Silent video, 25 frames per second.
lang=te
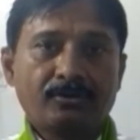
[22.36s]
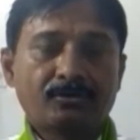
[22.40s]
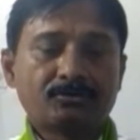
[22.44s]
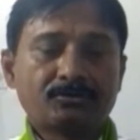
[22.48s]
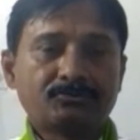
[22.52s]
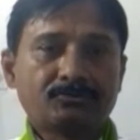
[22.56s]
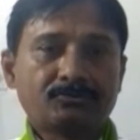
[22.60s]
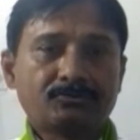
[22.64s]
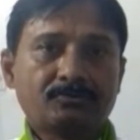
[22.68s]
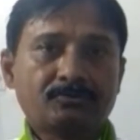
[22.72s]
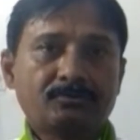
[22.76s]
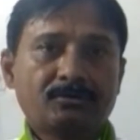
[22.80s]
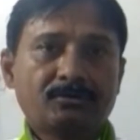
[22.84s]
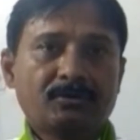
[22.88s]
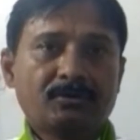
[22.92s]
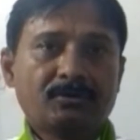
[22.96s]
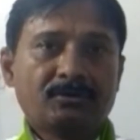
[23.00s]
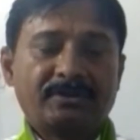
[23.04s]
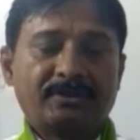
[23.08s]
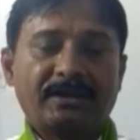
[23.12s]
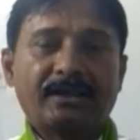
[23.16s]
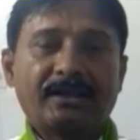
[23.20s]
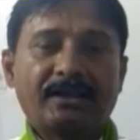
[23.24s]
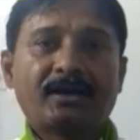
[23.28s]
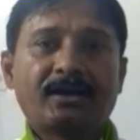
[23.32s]
ఈరోజు
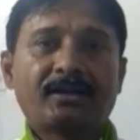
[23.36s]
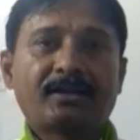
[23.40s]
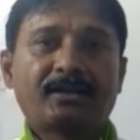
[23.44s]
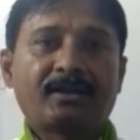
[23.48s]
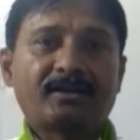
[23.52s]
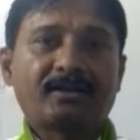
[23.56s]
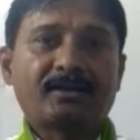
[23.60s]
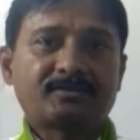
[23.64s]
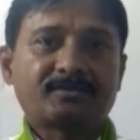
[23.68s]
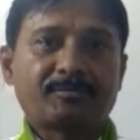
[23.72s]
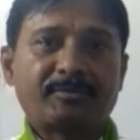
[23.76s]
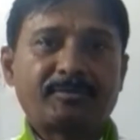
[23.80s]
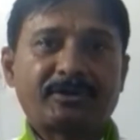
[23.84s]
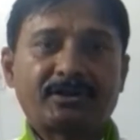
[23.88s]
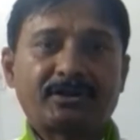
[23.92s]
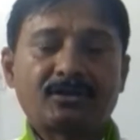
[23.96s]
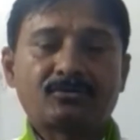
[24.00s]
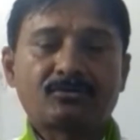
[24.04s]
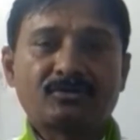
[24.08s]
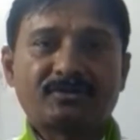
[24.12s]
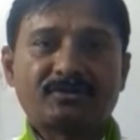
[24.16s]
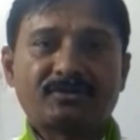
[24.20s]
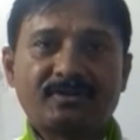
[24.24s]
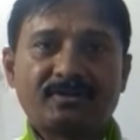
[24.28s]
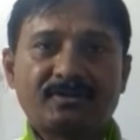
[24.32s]
తెలంగాణ రాష్ట్ర
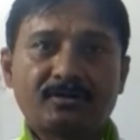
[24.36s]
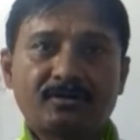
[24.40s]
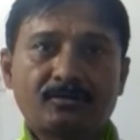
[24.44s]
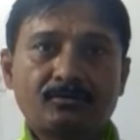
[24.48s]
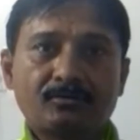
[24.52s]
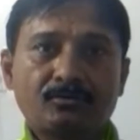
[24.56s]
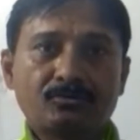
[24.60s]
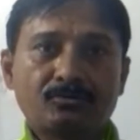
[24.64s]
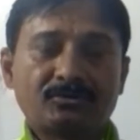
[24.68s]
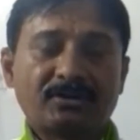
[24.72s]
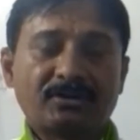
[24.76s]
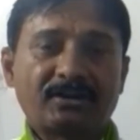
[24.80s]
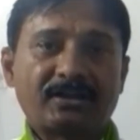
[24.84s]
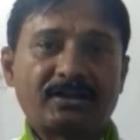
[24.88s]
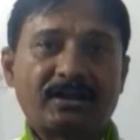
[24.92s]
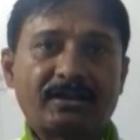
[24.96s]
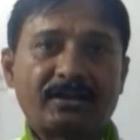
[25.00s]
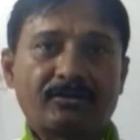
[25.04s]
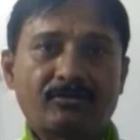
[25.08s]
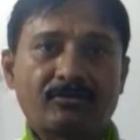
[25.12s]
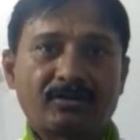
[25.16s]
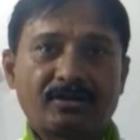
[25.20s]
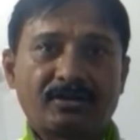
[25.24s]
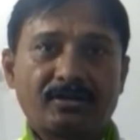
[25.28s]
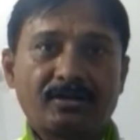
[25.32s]
సంఘం నూతన
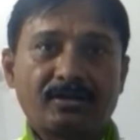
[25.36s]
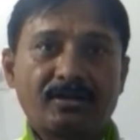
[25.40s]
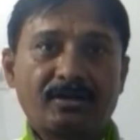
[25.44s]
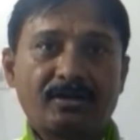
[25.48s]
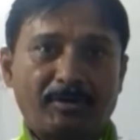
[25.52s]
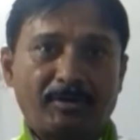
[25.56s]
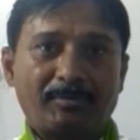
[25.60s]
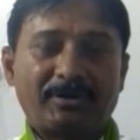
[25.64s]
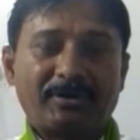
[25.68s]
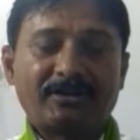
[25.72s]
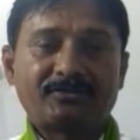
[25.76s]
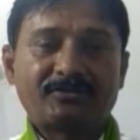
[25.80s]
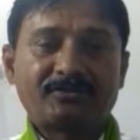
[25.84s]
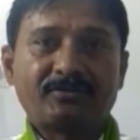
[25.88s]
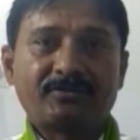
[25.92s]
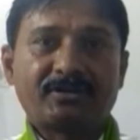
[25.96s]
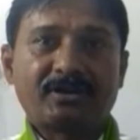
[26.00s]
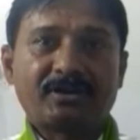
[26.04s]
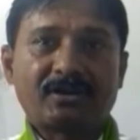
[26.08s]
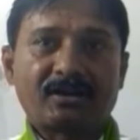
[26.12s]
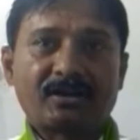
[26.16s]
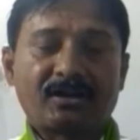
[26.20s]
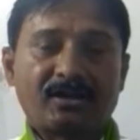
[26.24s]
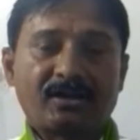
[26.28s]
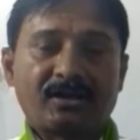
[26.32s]
కార్యవర్గంగా ప్రమాణ
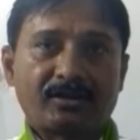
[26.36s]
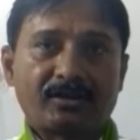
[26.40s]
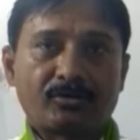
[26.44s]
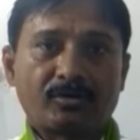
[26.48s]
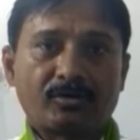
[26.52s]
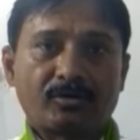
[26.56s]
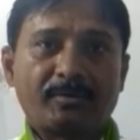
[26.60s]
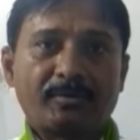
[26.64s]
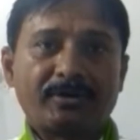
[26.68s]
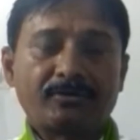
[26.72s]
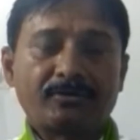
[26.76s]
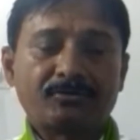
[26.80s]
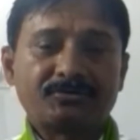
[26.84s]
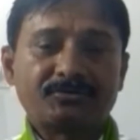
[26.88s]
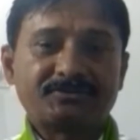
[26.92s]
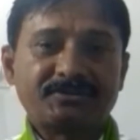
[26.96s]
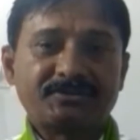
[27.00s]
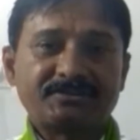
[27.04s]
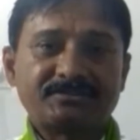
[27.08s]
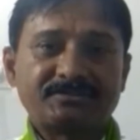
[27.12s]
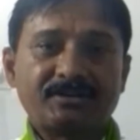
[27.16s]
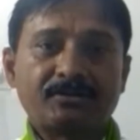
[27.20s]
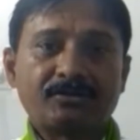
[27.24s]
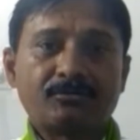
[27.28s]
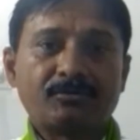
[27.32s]
స్వీకార కార్యక్రమానికి
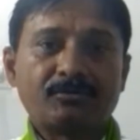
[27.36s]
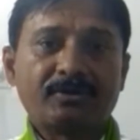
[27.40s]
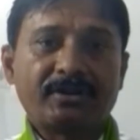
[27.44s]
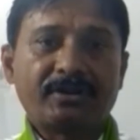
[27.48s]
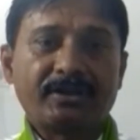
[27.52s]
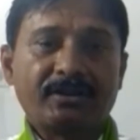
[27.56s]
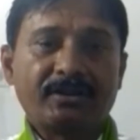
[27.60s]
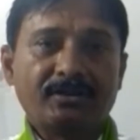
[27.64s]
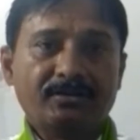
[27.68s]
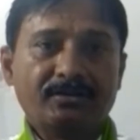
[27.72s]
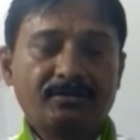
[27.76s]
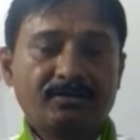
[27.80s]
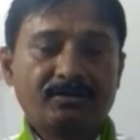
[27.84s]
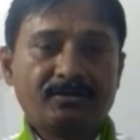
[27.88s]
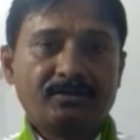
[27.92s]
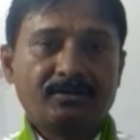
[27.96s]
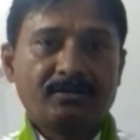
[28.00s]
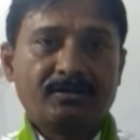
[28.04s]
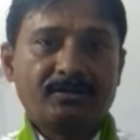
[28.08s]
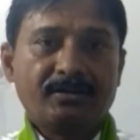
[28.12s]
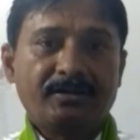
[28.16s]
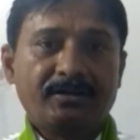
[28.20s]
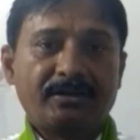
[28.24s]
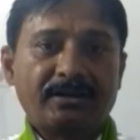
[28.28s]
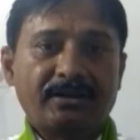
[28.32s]
వచ్చేసినటువంటి
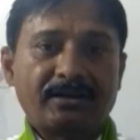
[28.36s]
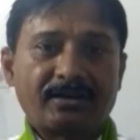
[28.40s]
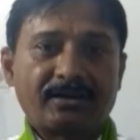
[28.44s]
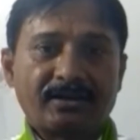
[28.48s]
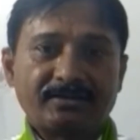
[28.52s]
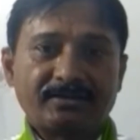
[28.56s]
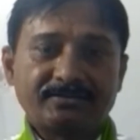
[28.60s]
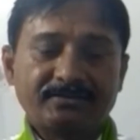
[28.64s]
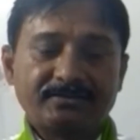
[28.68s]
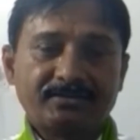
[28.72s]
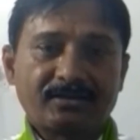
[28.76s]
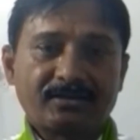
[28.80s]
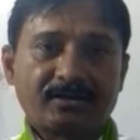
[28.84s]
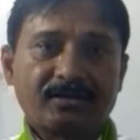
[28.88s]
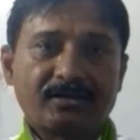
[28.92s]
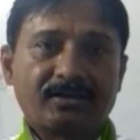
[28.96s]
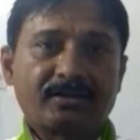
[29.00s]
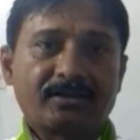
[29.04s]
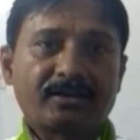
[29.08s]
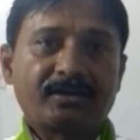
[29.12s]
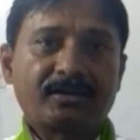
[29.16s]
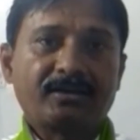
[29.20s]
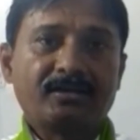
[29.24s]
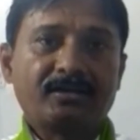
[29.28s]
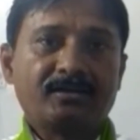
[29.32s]
ఈటల రాజేందర్
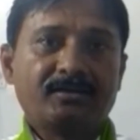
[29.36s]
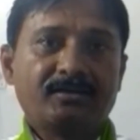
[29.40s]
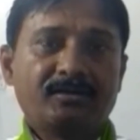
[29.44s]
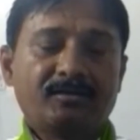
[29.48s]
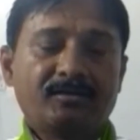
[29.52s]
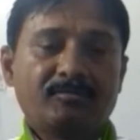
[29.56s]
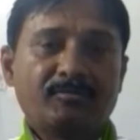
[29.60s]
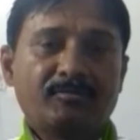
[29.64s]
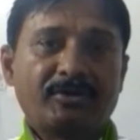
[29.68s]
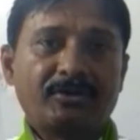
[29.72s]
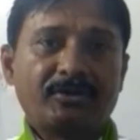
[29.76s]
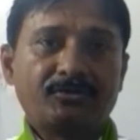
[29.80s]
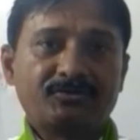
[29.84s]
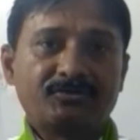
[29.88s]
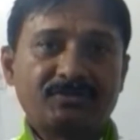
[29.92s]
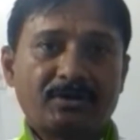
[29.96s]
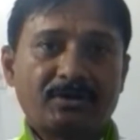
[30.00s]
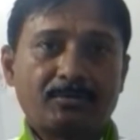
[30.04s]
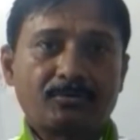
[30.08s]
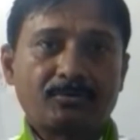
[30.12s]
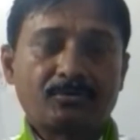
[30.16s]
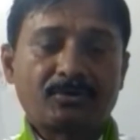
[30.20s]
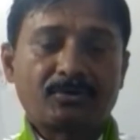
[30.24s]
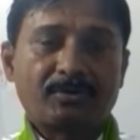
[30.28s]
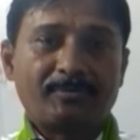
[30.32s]
గారికి మరియు
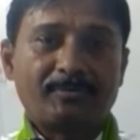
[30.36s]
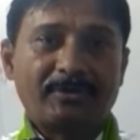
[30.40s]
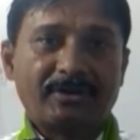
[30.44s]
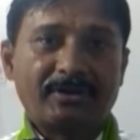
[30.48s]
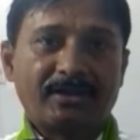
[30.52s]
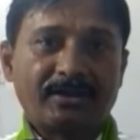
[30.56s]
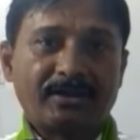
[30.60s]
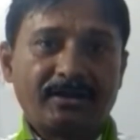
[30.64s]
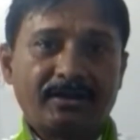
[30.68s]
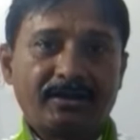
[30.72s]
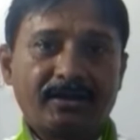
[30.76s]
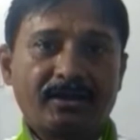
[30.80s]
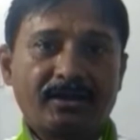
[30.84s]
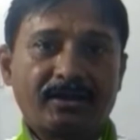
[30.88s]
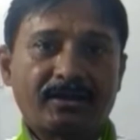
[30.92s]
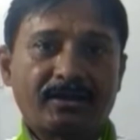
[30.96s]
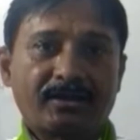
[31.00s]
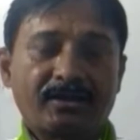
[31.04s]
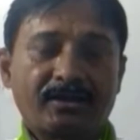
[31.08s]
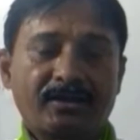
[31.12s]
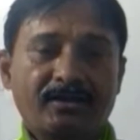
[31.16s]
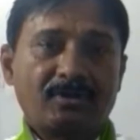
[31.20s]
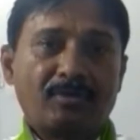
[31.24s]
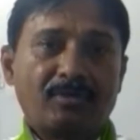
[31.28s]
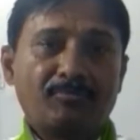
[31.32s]
చాంపూర మల్లారెడ్డి
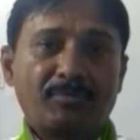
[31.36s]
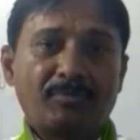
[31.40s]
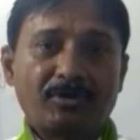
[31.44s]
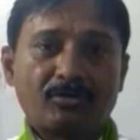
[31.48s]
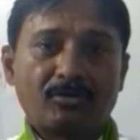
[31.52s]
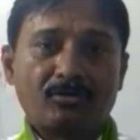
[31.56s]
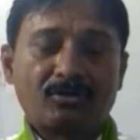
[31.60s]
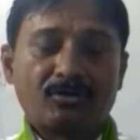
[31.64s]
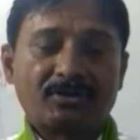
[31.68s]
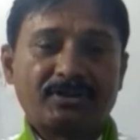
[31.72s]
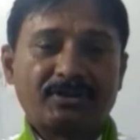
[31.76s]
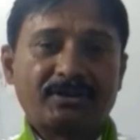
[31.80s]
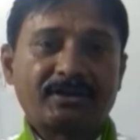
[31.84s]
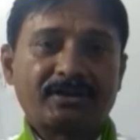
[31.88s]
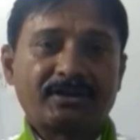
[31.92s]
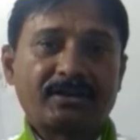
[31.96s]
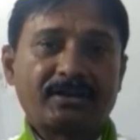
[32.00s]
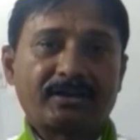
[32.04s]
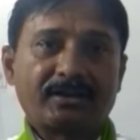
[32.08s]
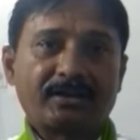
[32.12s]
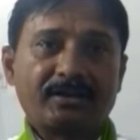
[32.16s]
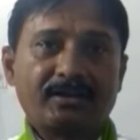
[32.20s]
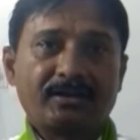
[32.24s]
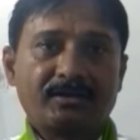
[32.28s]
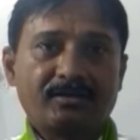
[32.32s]
గారికి గంప గోవర్ధన్
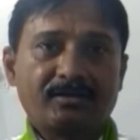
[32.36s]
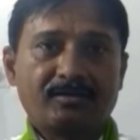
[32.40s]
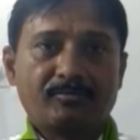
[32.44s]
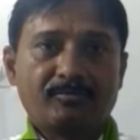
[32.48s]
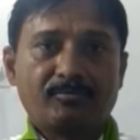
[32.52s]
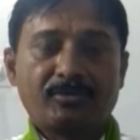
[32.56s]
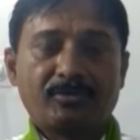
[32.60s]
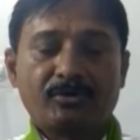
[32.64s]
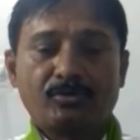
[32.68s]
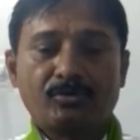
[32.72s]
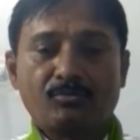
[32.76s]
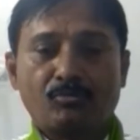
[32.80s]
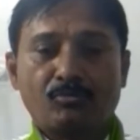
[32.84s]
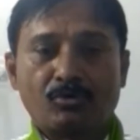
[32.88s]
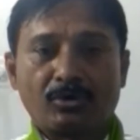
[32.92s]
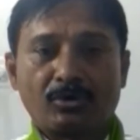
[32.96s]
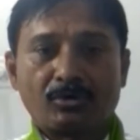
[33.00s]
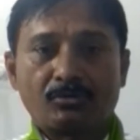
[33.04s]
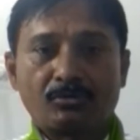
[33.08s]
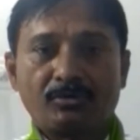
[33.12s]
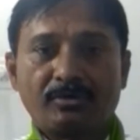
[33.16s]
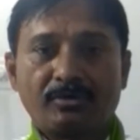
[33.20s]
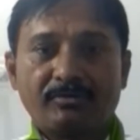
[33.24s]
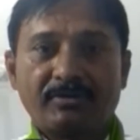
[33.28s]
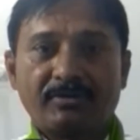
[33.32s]
గారికి మరియు
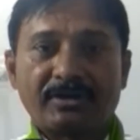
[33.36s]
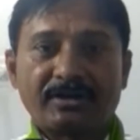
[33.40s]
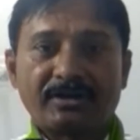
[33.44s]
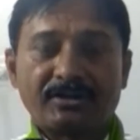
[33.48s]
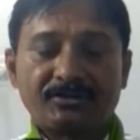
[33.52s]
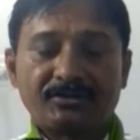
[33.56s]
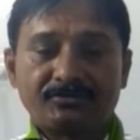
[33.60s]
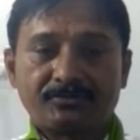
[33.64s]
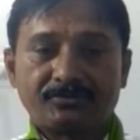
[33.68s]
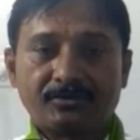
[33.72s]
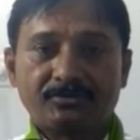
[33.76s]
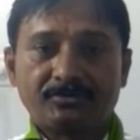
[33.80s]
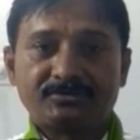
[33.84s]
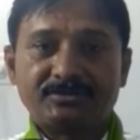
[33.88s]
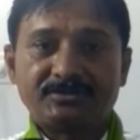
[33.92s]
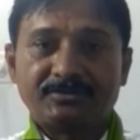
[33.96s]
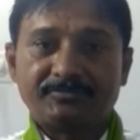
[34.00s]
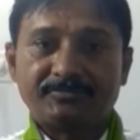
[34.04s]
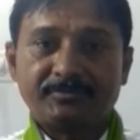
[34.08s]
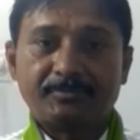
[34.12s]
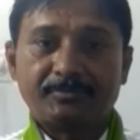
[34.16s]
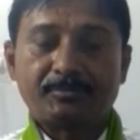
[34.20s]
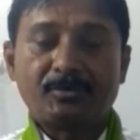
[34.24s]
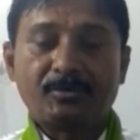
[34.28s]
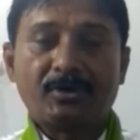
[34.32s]
బోడకుంటి వెంకటేశ్వర్లు
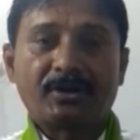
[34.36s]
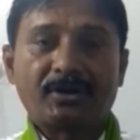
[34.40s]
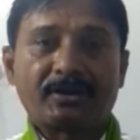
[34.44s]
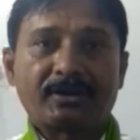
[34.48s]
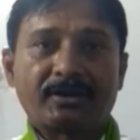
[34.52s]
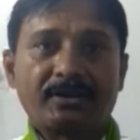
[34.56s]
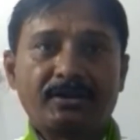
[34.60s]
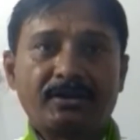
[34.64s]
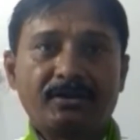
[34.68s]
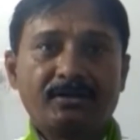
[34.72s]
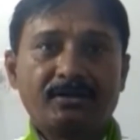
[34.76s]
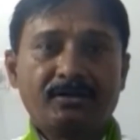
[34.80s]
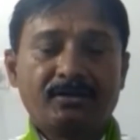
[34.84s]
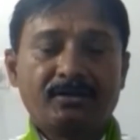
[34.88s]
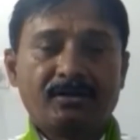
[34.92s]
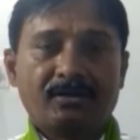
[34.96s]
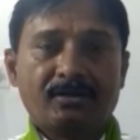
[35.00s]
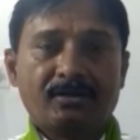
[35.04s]
చీఫ్ గారికి